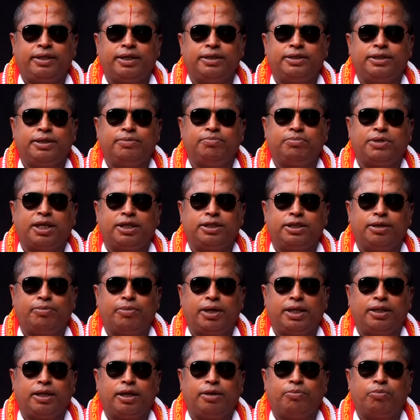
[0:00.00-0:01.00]
தஞ்சம்
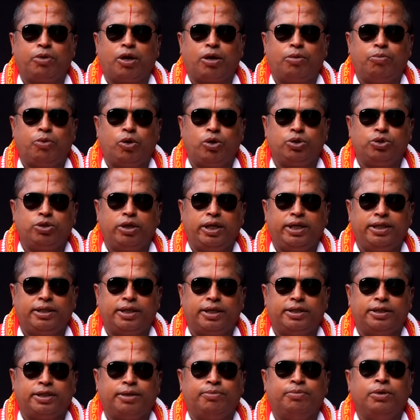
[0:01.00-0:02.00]
தஞ்சமடைந்த நம் ராமானுஜனே
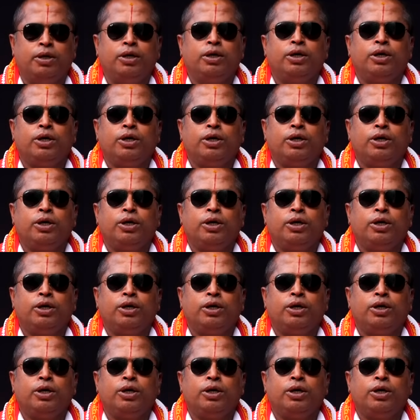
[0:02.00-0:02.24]
தஞ்சம்